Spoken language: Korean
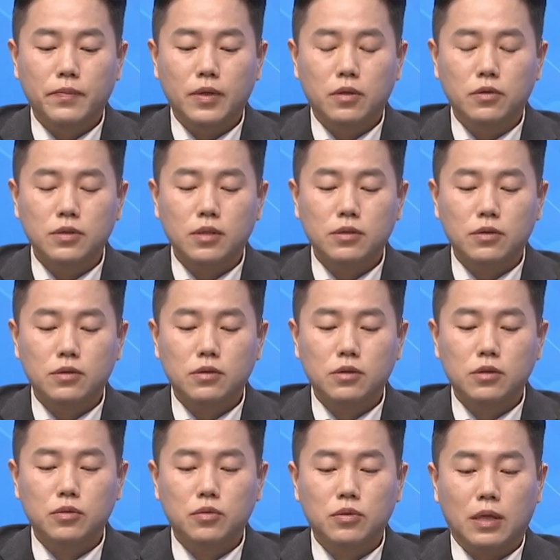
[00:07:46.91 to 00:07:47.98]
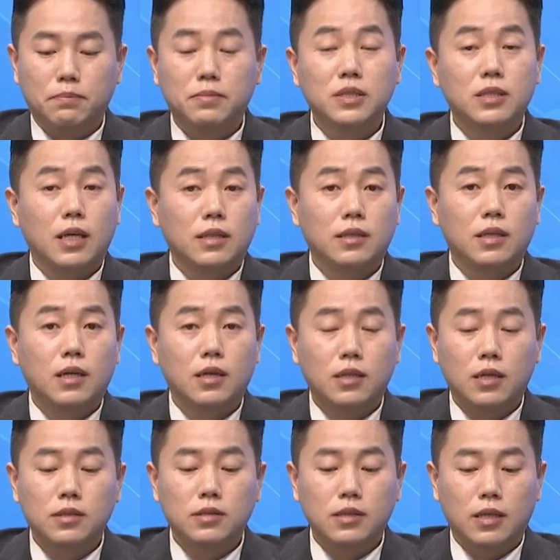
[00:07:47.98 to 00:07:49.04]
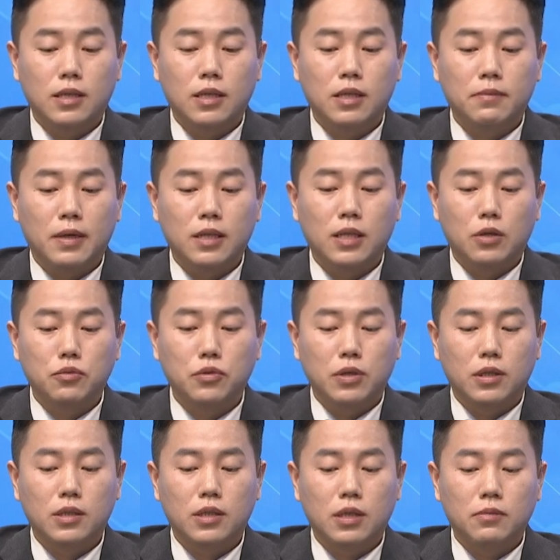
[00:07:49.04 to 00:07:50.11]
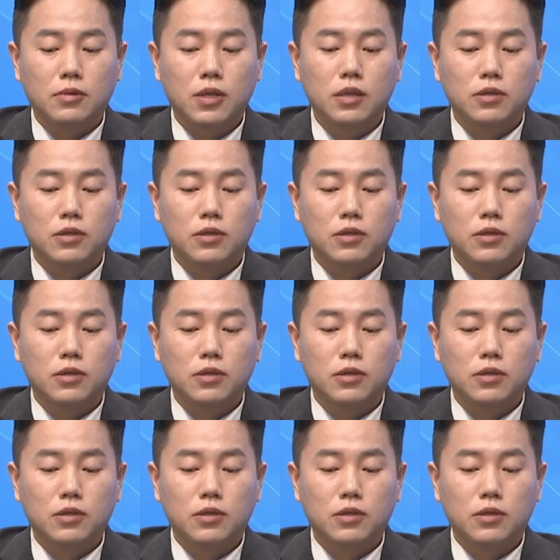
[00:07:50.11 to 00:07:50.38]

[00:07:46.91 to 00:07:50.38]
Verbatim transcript: 컨센서스도 나쁘지 않다라는 얘기가 많이 나오고 있기 때문에